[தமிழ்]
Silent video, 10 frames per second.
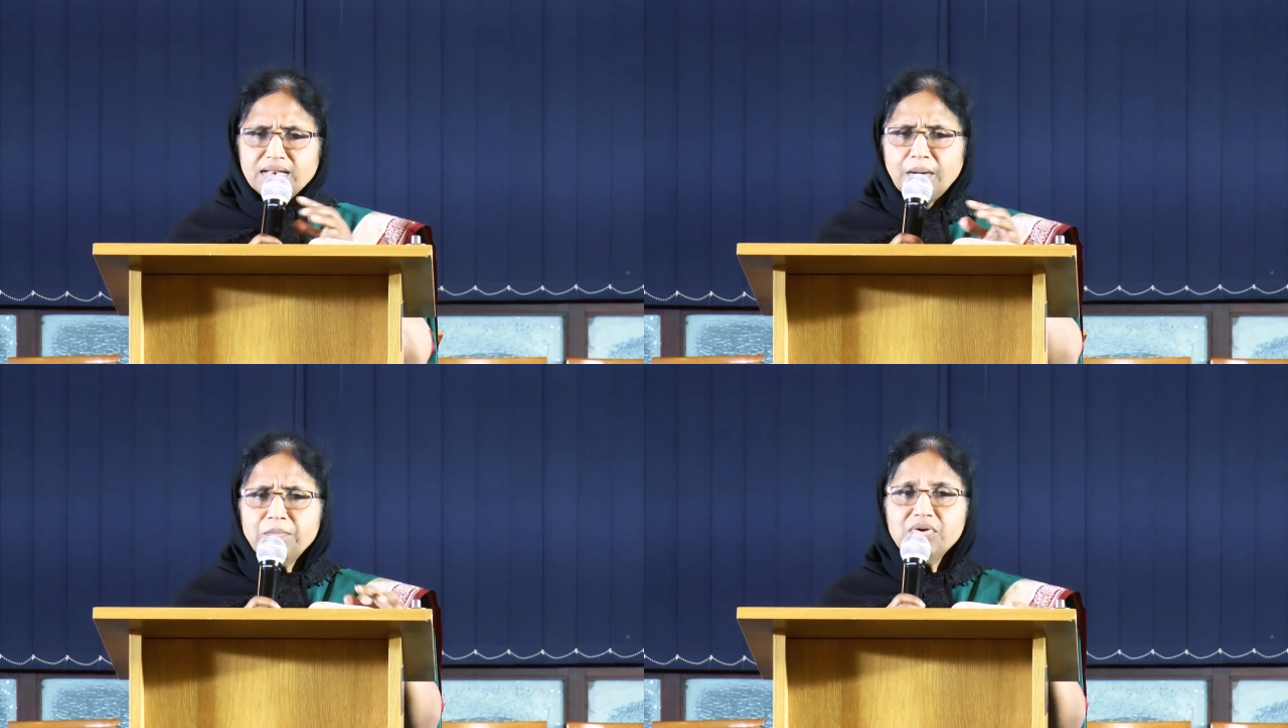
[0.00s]

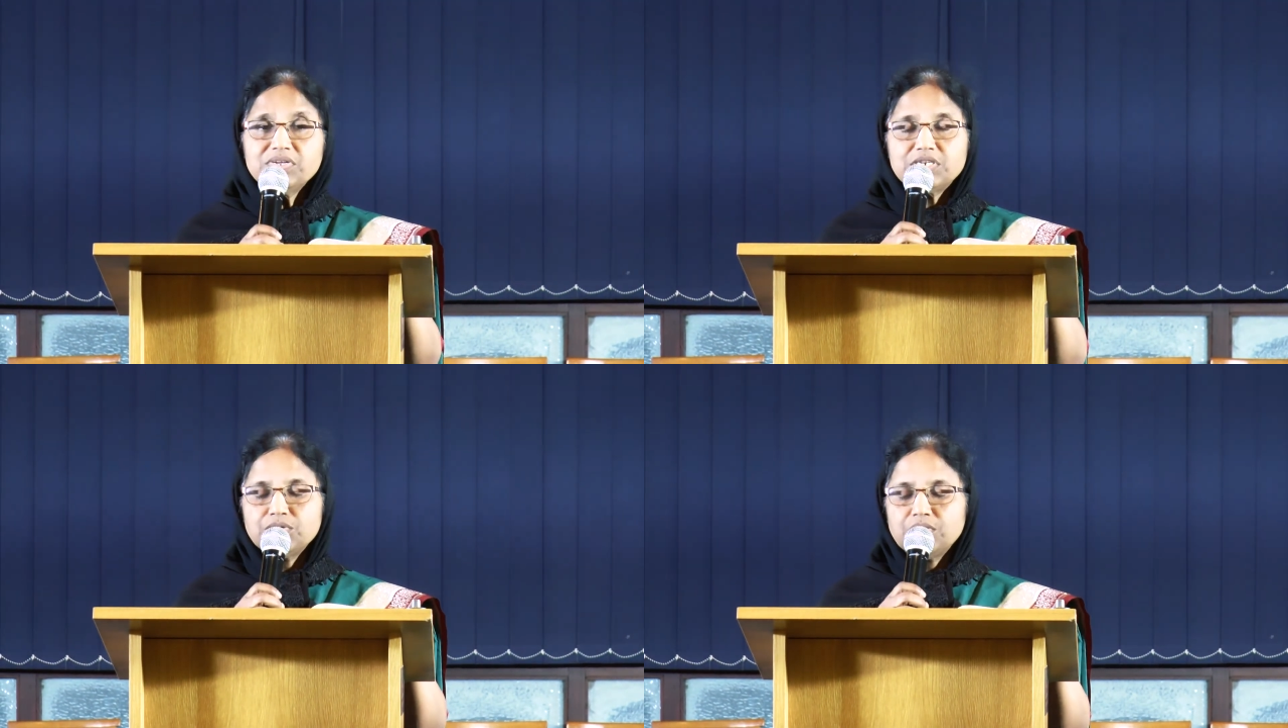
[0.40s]
நம்ம
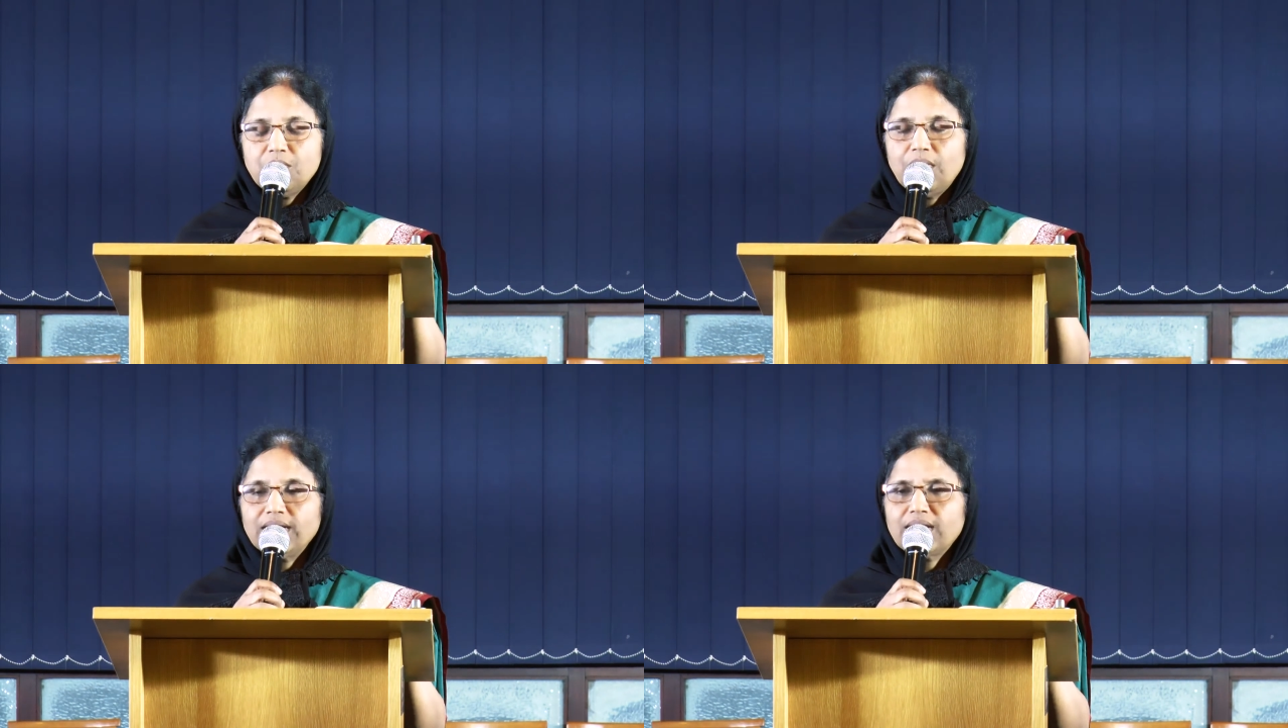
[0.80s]
வெற்றியுள்ள
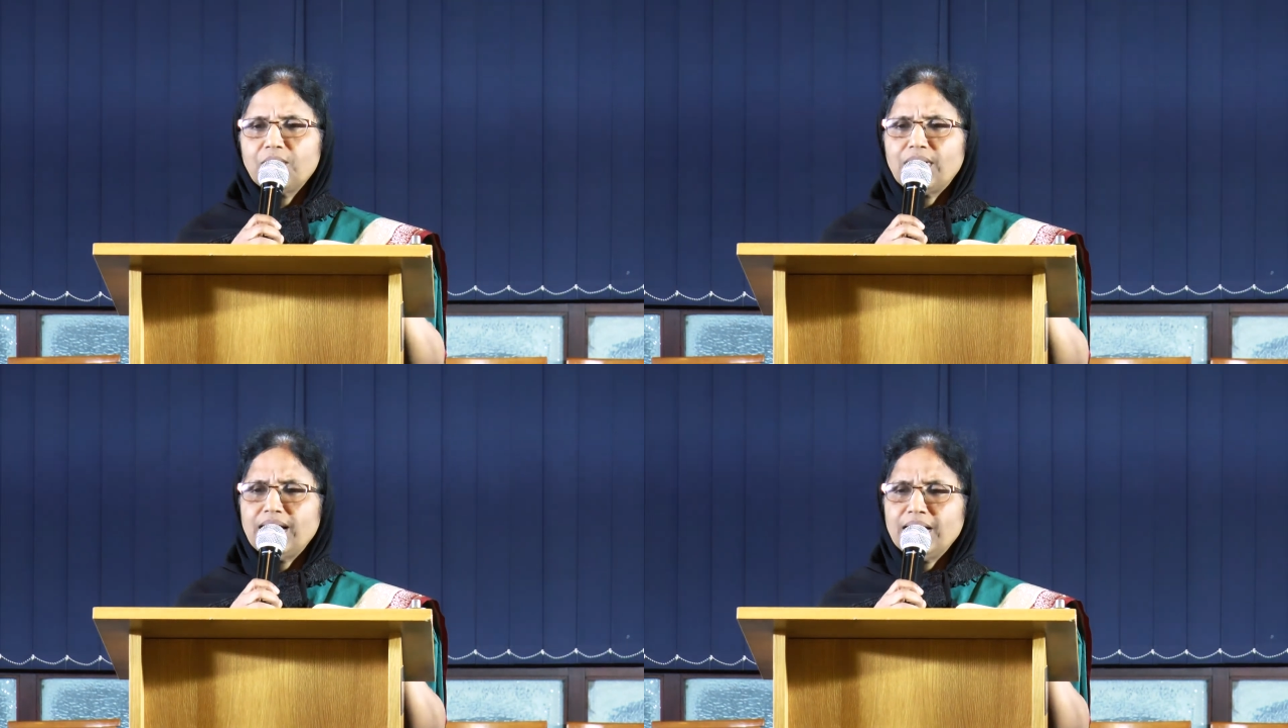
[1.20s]
வாழ்க்கை
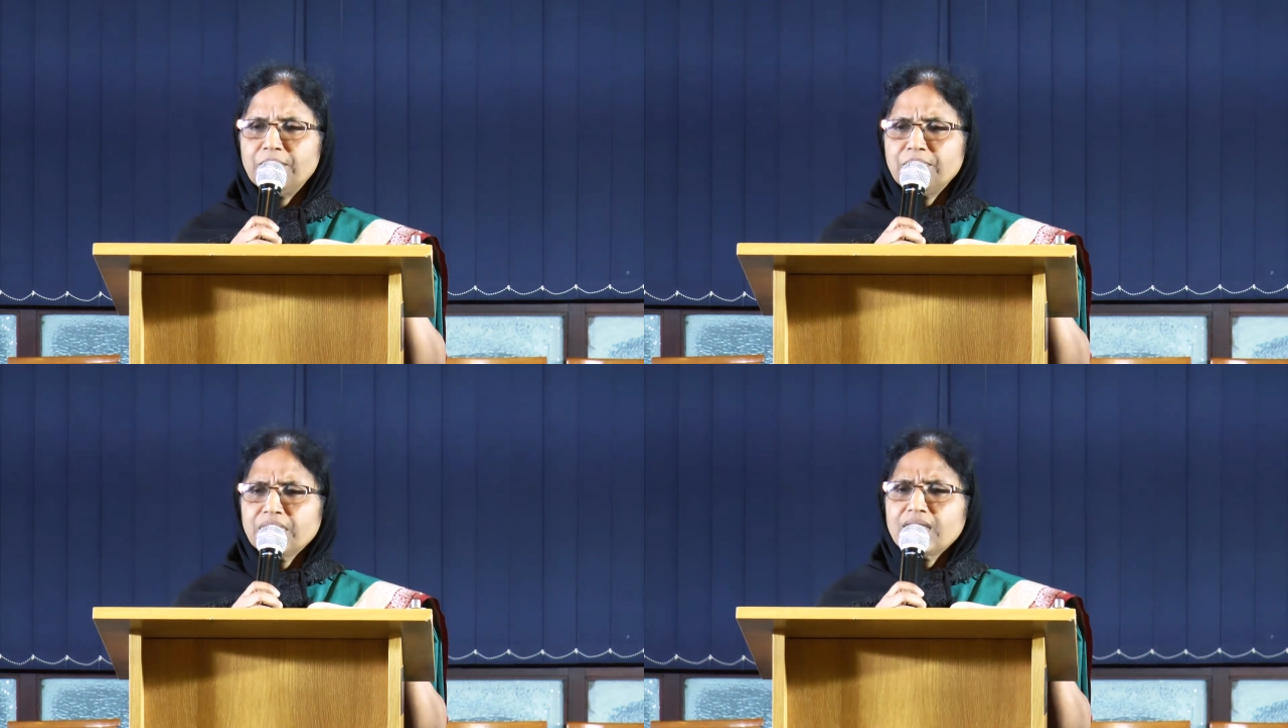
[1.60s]
வாழ
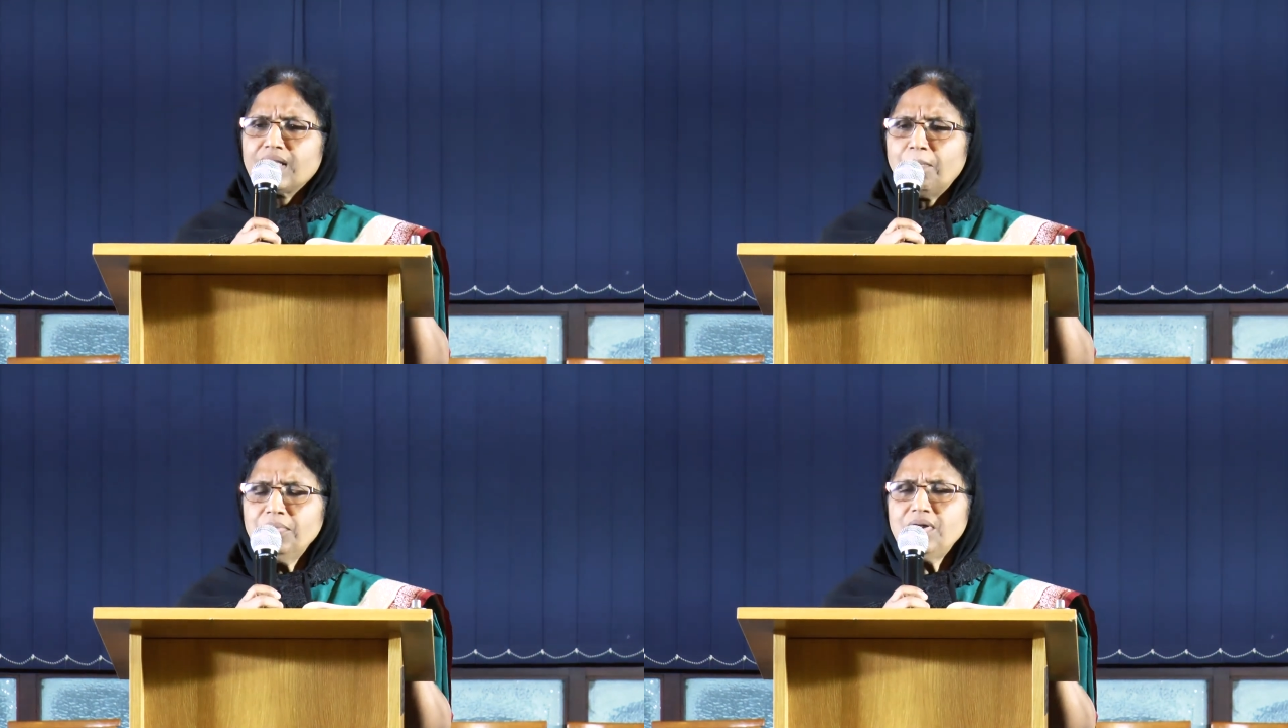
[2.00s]

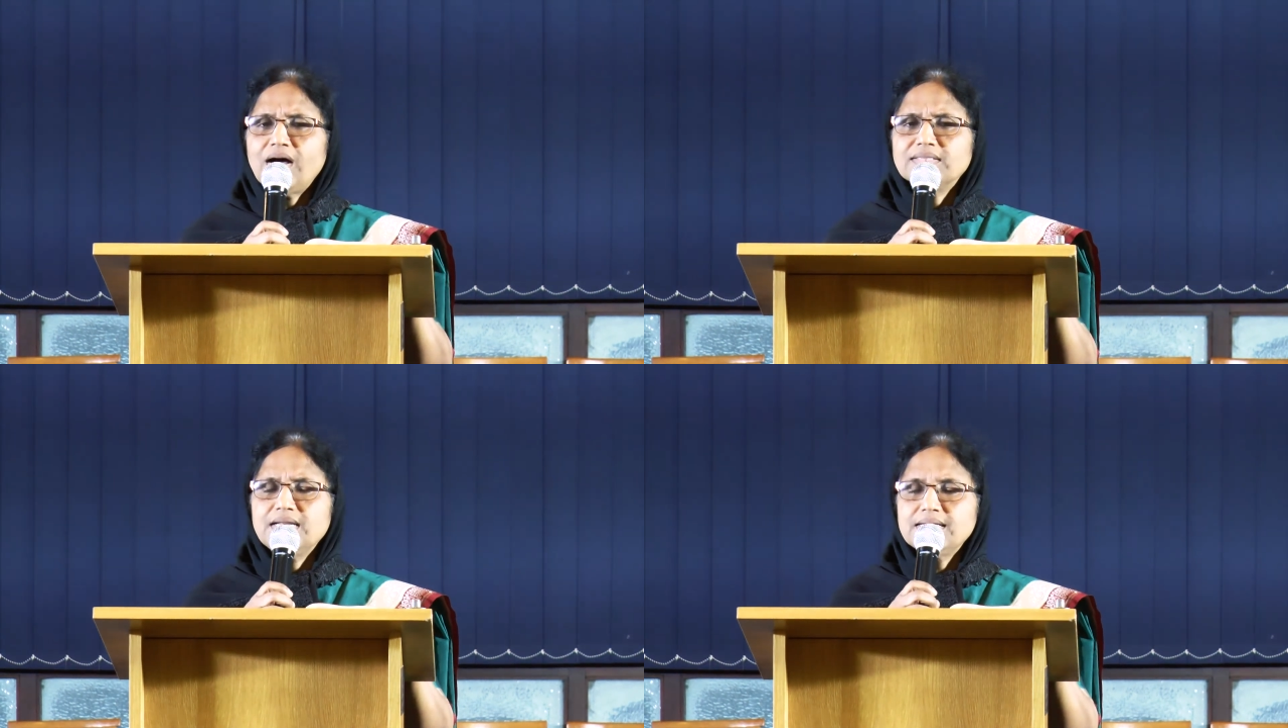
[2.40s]

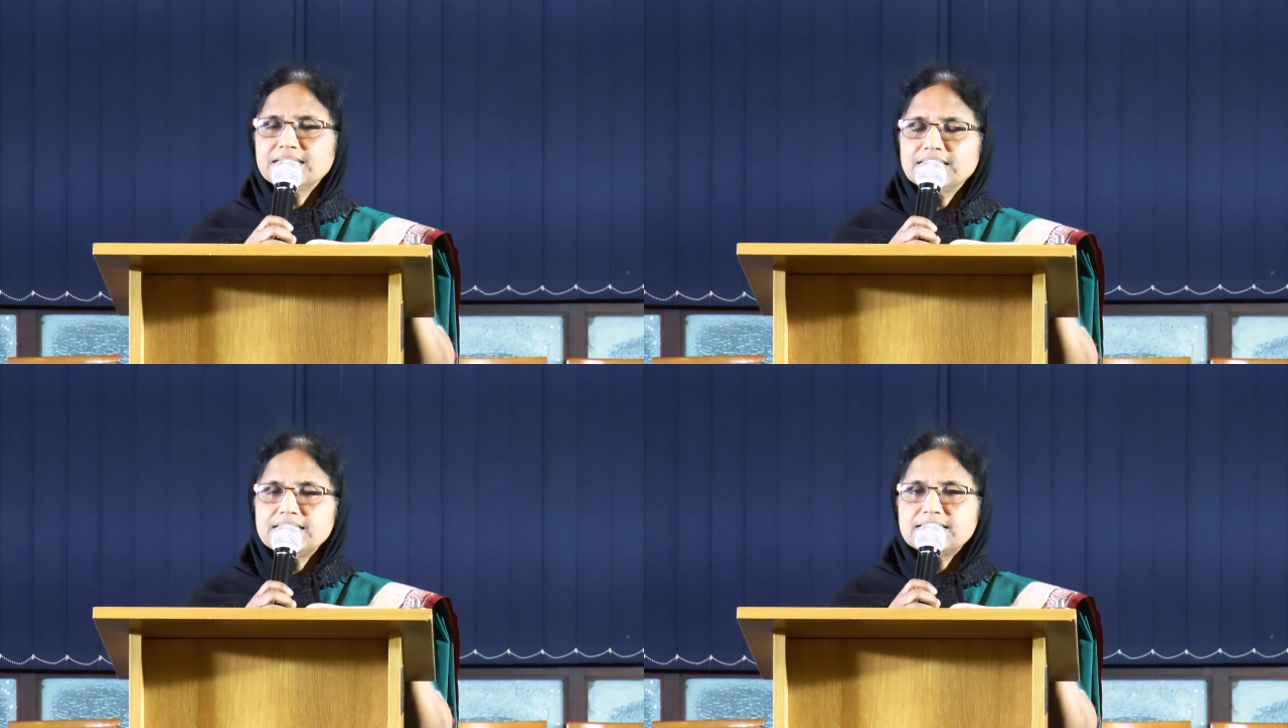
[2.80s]
நம்மளும்
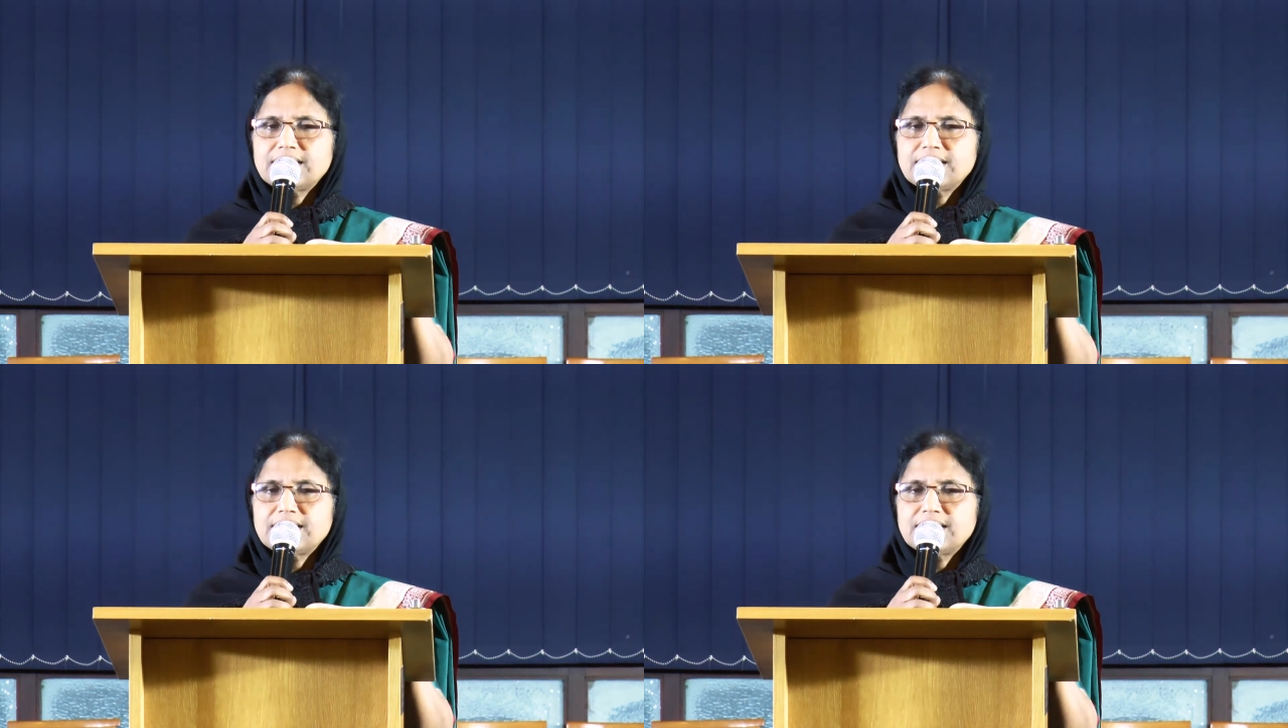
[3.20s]
அதிலிருந்து